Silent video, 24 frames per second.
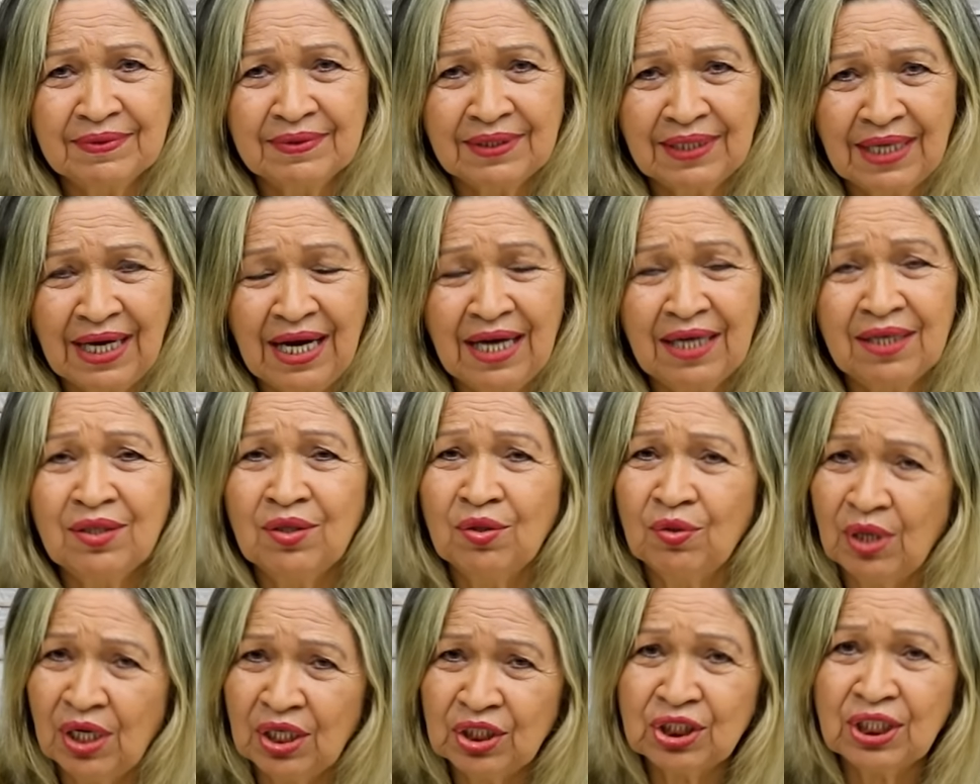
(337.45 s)
Tá?
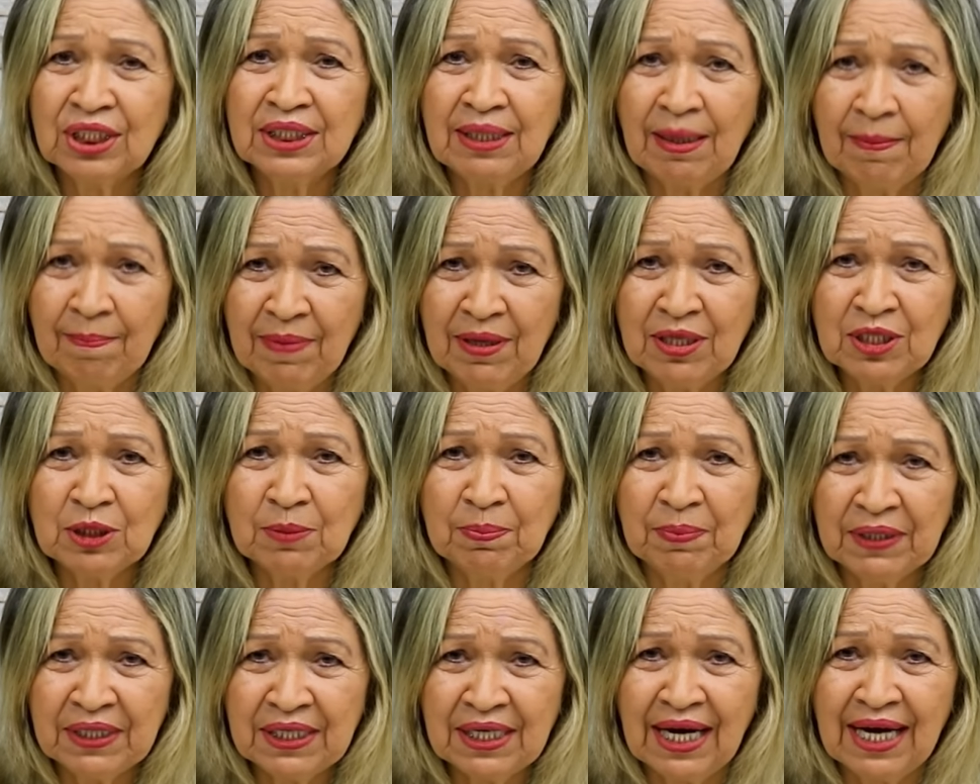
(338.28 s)
Eu acho que está bem
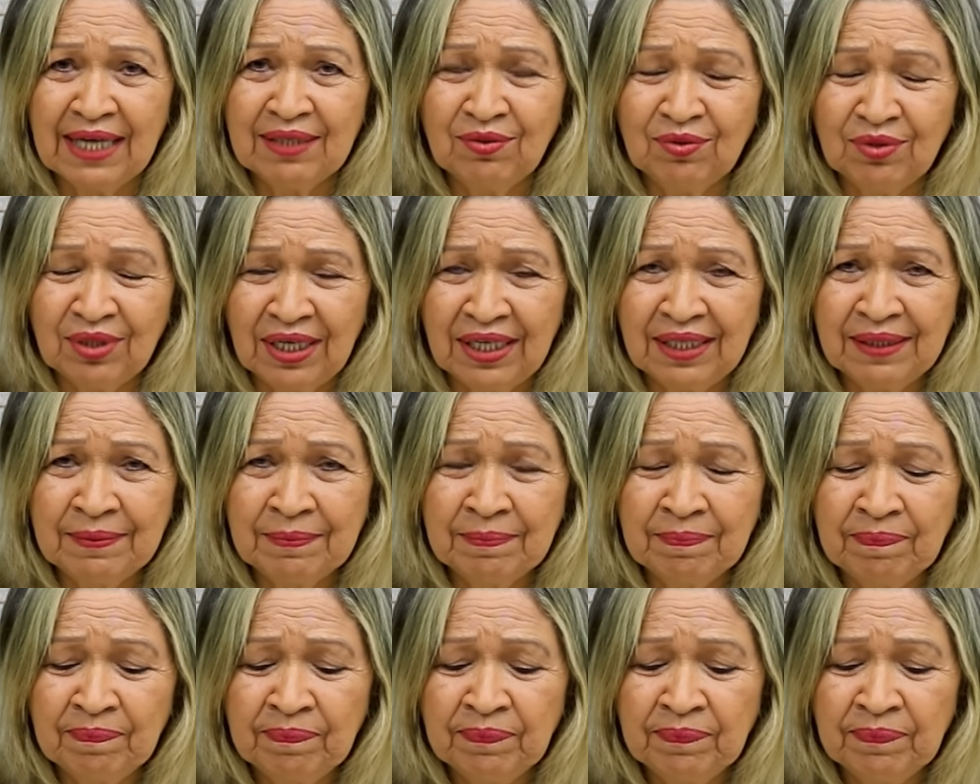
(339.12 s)
explicado, né?